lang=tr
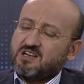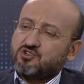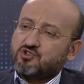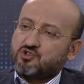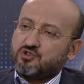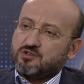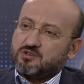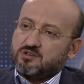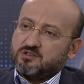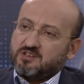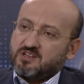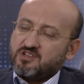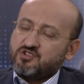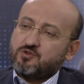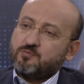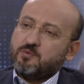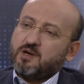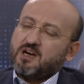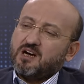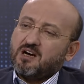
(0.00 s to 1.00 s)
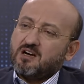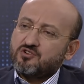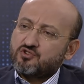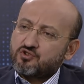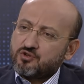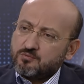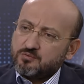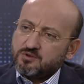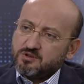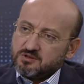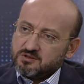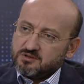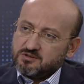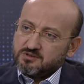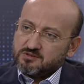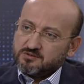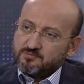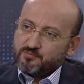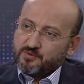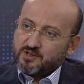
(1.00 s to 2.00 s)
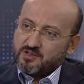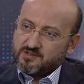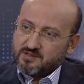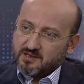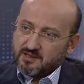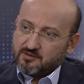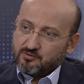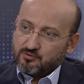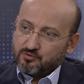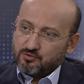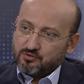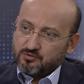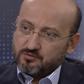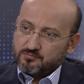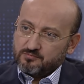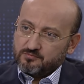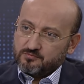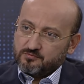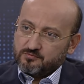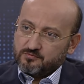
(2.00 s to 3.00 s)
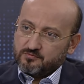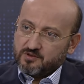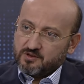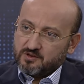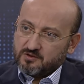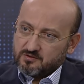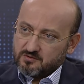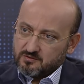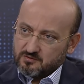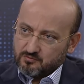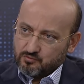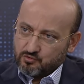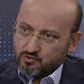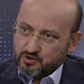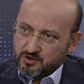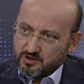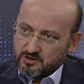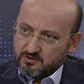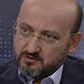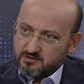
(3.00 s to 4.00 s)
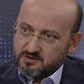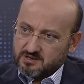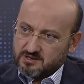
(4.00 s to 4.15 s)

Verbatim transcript: karşı, rejime karşı mı destekliyor ve güçten